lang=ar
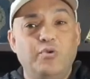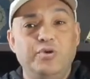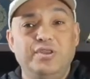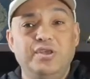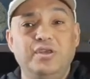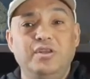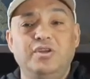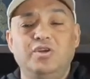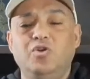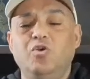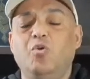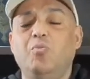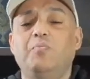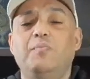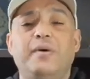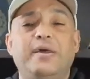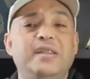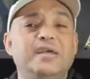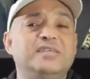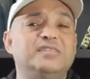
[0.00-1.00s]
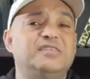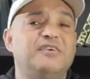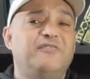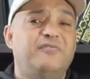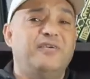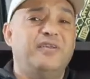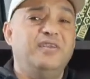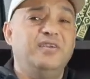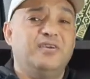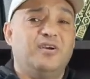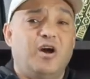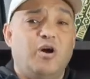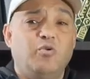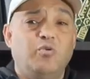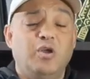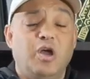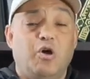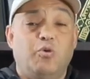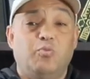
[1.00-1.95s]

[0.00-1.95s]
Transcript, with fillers: متعودين يوم ما نكسب فريق